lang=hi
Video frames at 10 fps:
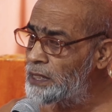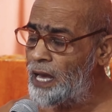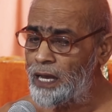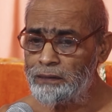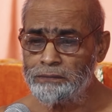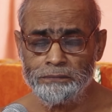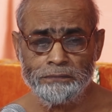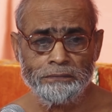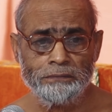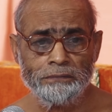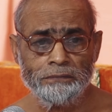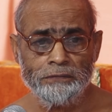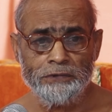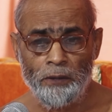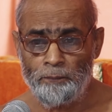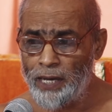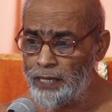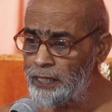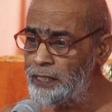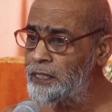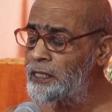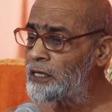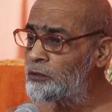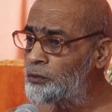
मिला न बहरे हैं न